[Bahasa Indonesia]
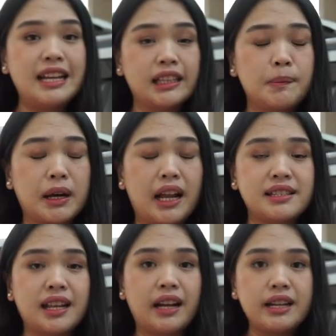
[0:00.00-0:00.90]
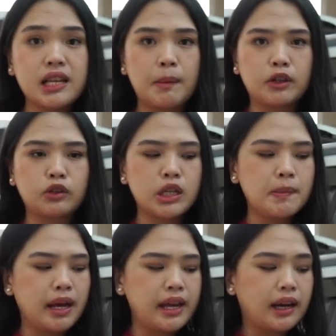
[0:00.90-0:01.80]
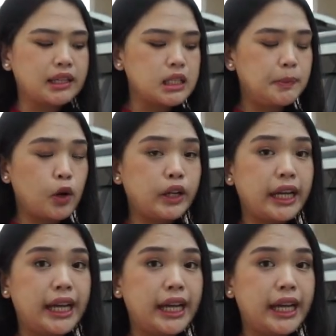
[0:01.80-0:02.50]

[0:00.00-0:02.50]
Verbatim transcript: Nah, tanpa kalian sadarin, sahabat Toto, di bagian kaca spion